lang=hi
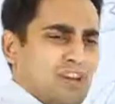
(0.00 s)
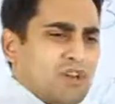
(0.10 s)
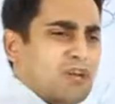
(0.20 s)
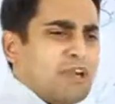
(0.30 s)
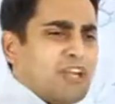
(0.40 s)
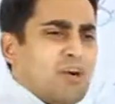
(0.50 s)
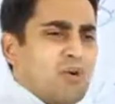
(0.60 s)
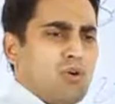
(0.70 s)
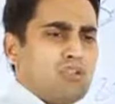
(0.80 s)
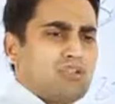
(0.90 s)
वेरी गुड बेटा
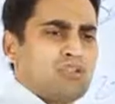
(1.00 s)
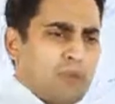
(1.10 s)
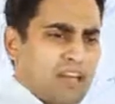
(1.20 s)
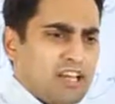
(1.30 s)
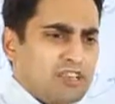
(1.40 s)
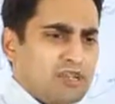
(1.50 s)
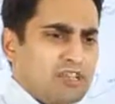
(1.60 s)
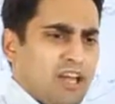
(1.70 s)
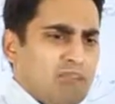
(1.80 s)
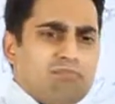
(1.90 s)
और इसकी स्मेल कैसे
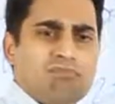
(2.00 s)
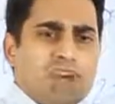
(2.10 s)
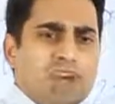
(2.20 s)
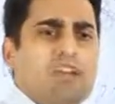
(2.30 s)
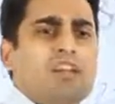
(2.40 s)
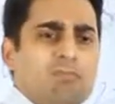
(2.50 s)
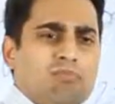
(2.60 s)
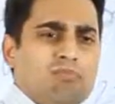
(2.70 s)
होती है हैली